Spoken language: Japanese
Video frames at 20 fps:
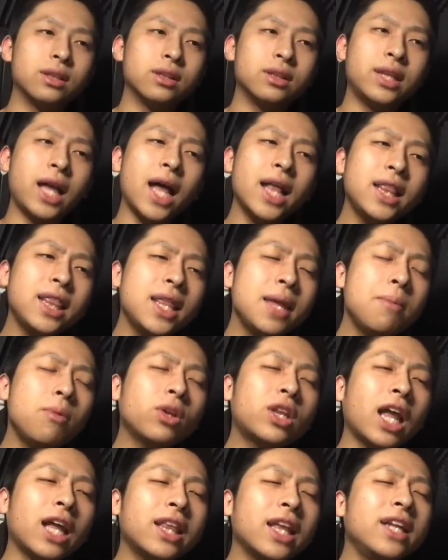う、何で
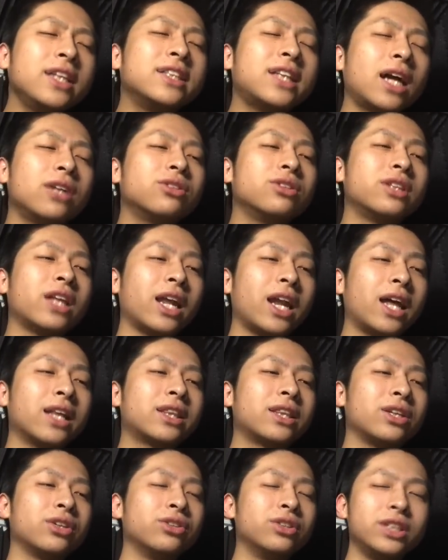も盾になるんだなっ
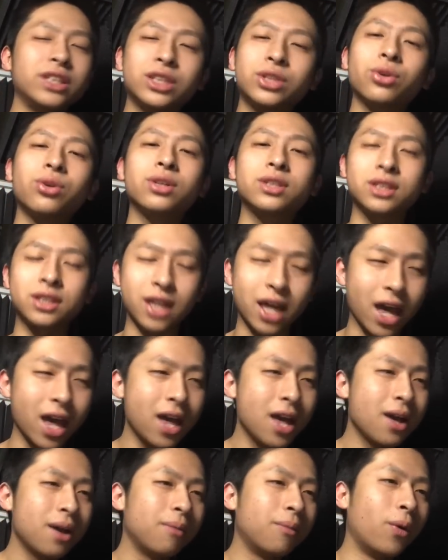ていう印象ですね。
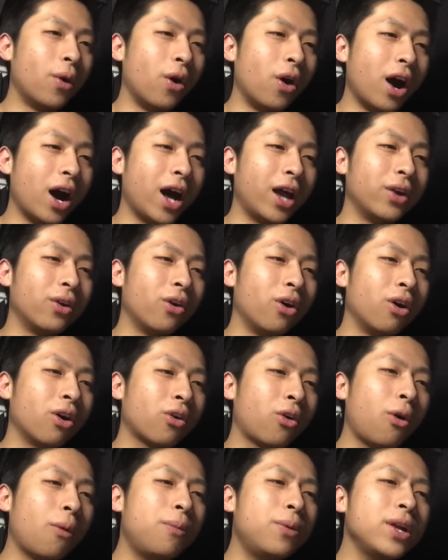もう、あの、
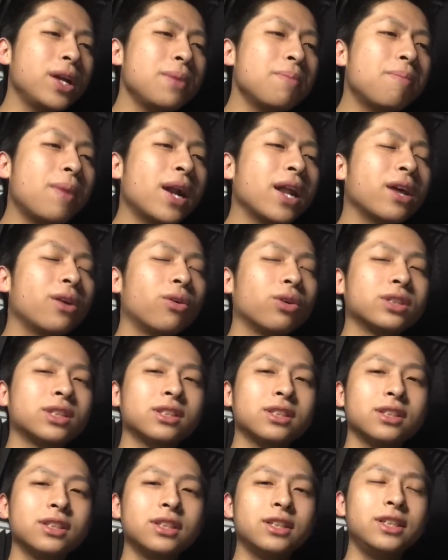ゴブリンバレルを
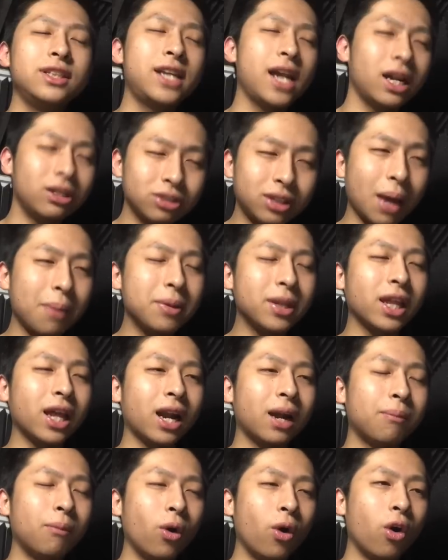入れるためな
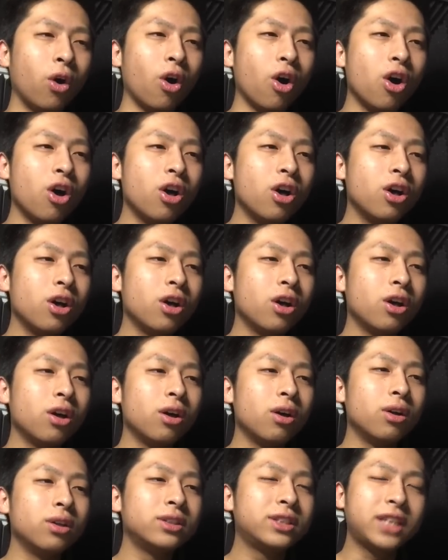らも
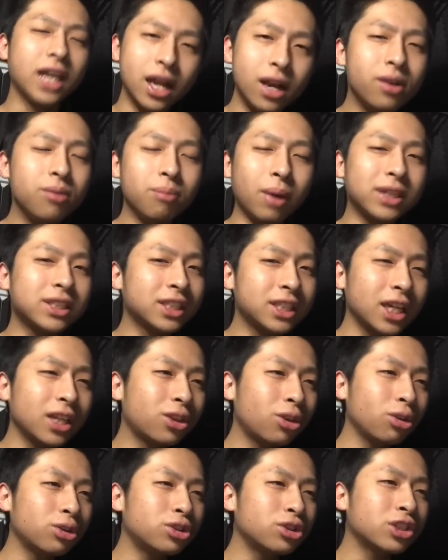う、全、
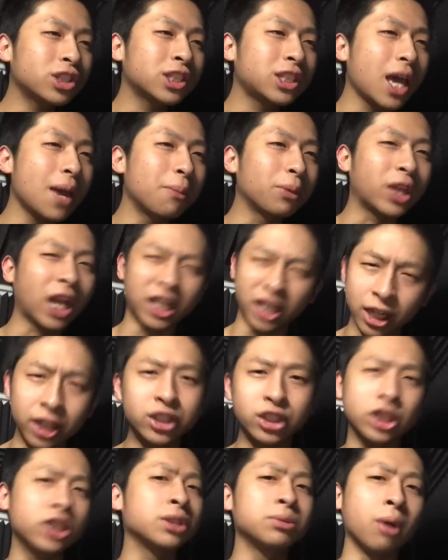マスケット重視さえも盾に
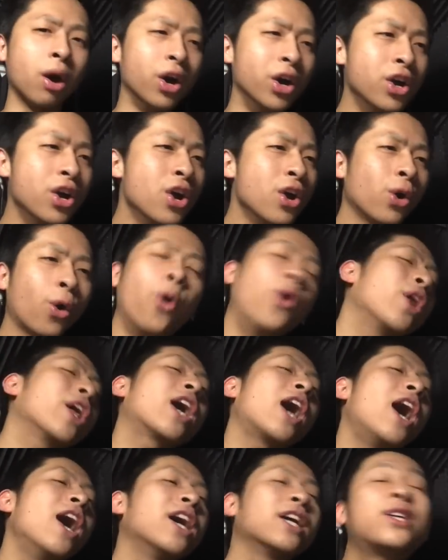してしまう。これ
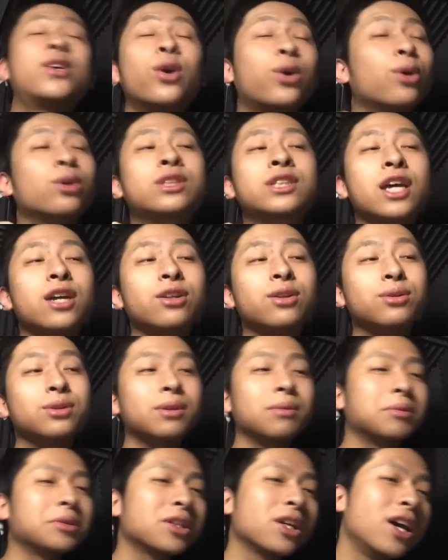が究極スタイルでござ
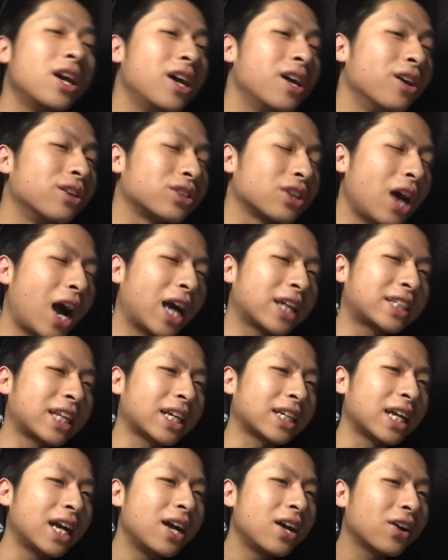います。あ、来た
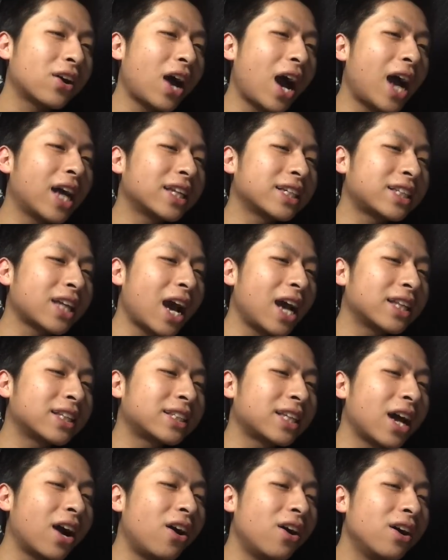来た。あ、開いてきた、開いて
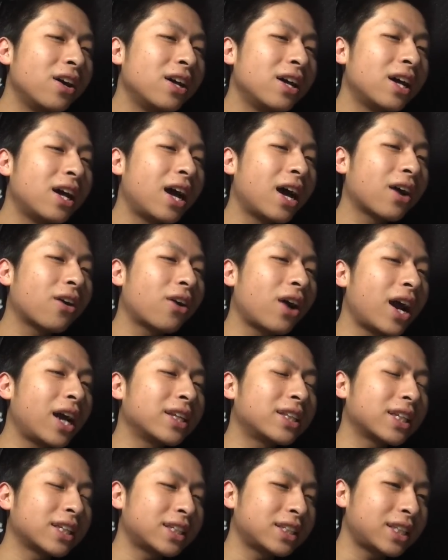きたよ。あ、これ開
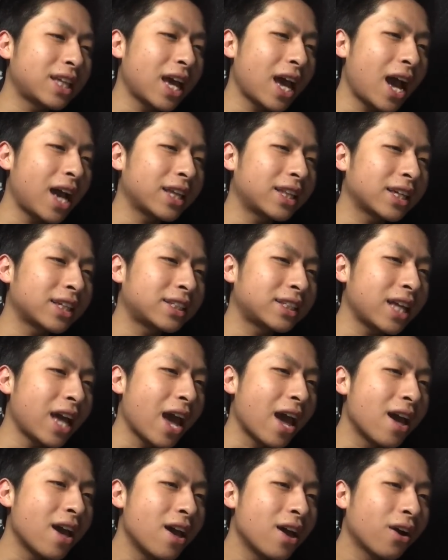いてきて、開いてき
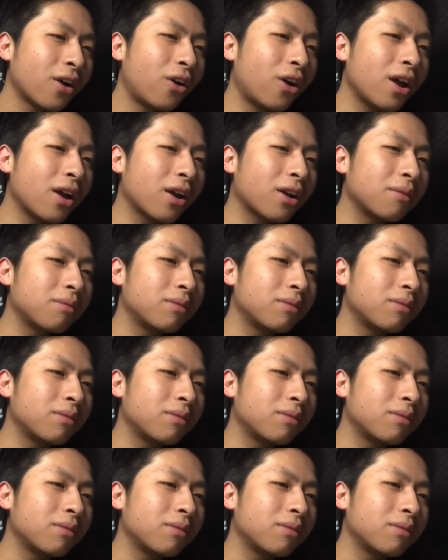て。これ、